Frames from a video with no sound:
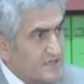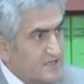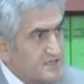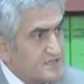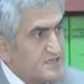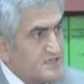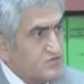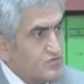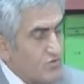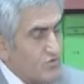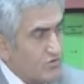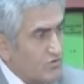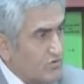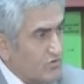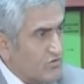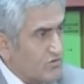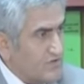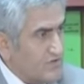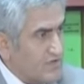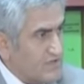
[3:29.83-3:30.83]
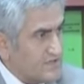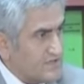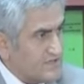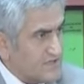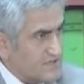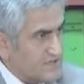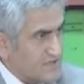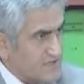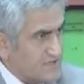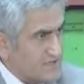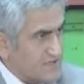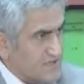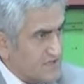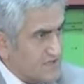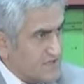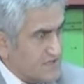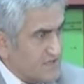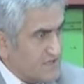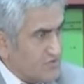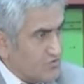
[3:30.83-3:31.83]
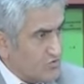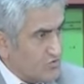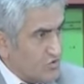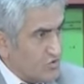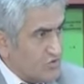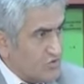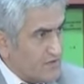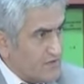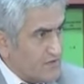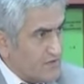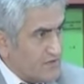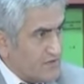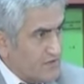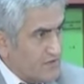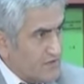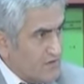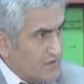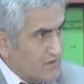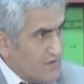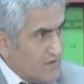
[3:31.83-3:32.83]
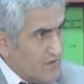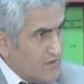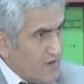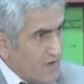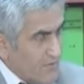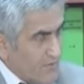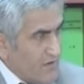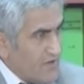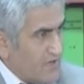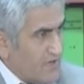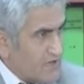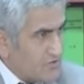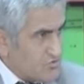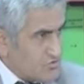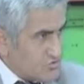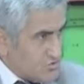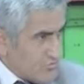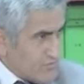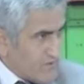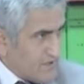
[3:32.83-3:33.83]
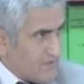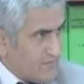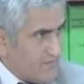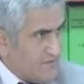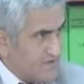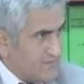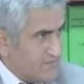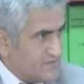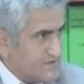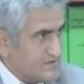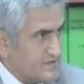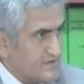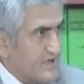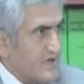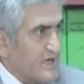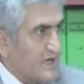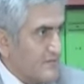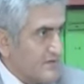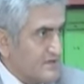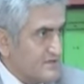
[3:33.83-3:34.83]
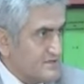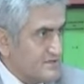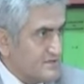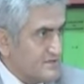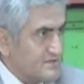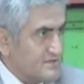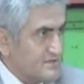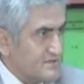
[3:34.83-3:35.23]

Siz o kökleri, saçak şeklindeki kökleri ameliyata söküp alabilir misin? Alamazsınız.